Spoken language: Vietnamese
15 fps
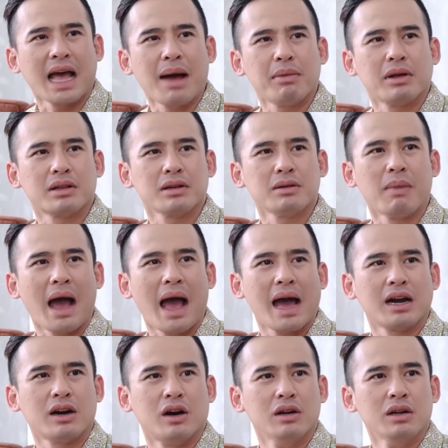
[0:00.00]
8 là thứ
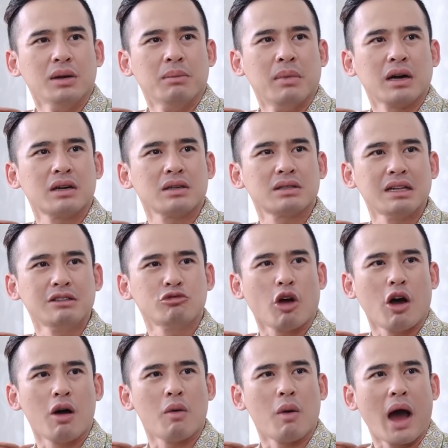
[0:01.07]
ba rồi mà cứ tính
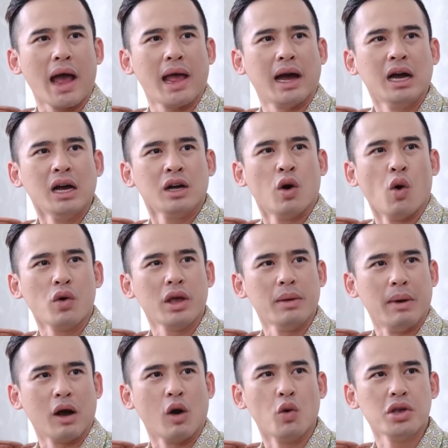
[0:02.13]
toán hoài à ngu gì
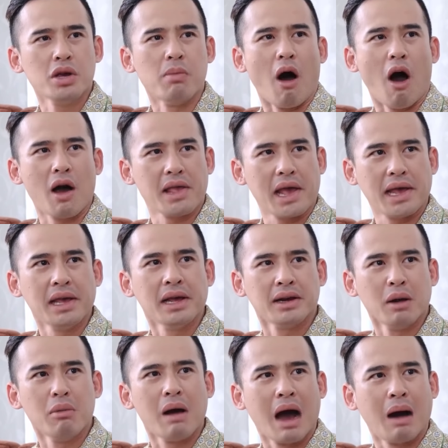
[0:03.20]
mà ngu như bò vậy
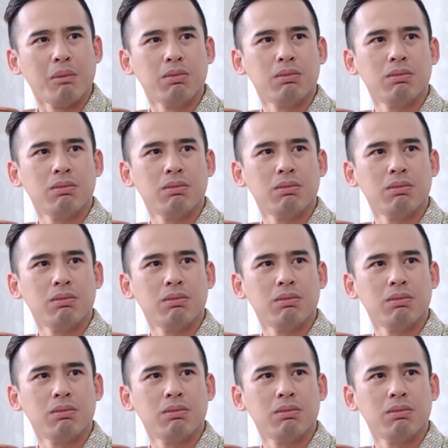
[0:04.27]
đúng không